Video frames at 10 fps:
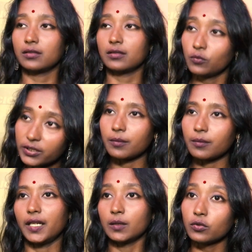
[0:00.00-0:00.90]
বুথের
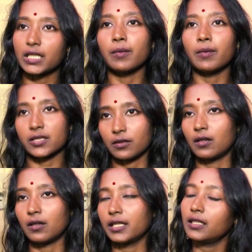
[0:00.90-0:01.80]
বাইরে বুথকে বাঁচানোর
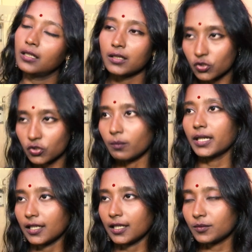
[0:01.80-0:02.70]
লড়াইয়ে সবাই
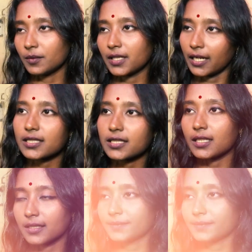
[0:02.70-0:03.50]
থাকবো আমরা একসাথে